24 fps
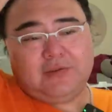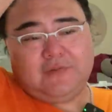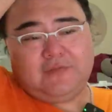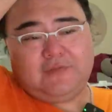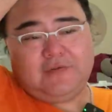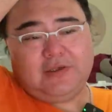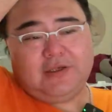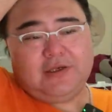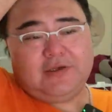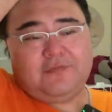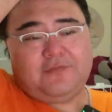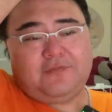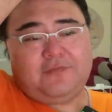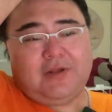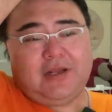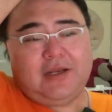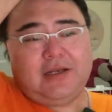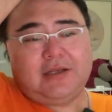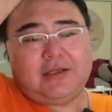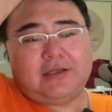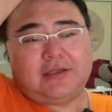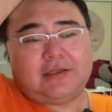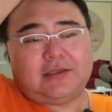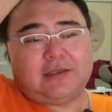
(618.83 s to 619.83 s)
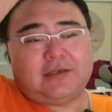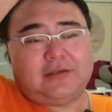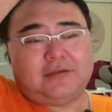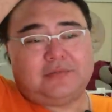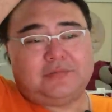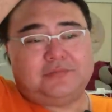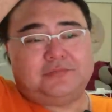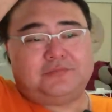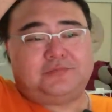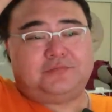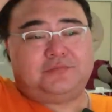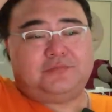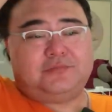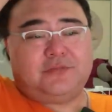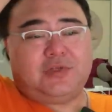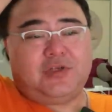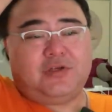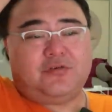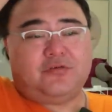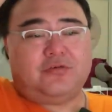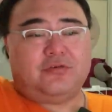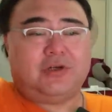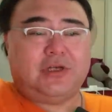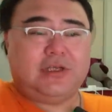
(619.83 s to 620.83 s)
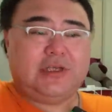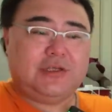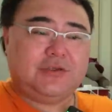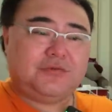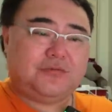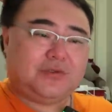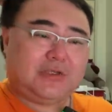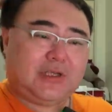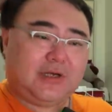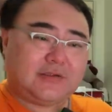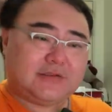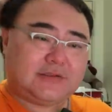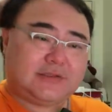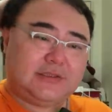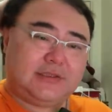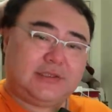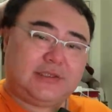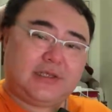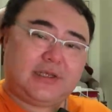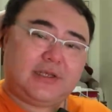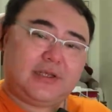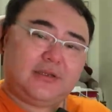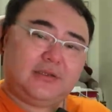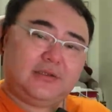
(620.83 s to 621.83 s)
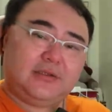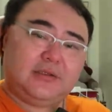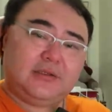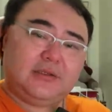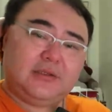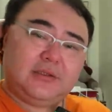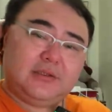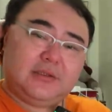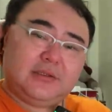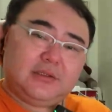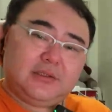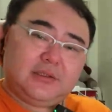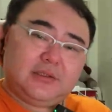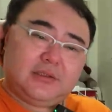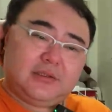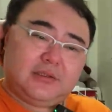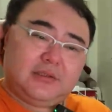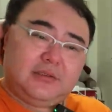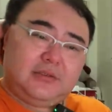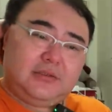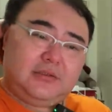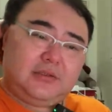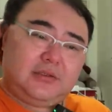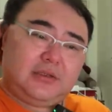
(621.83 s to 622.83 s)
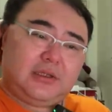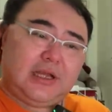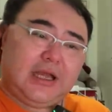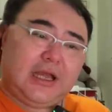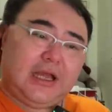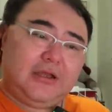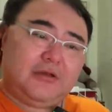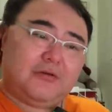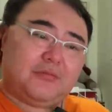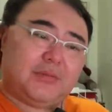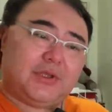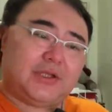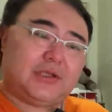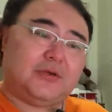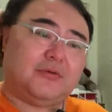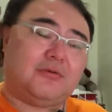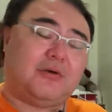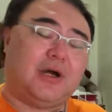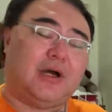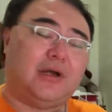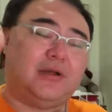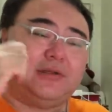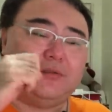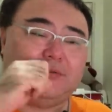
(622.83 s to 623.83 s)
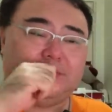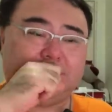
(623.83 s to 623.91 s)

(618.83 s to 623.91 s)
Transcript: 这个范蠡呢说了一句到今天还很有名的话，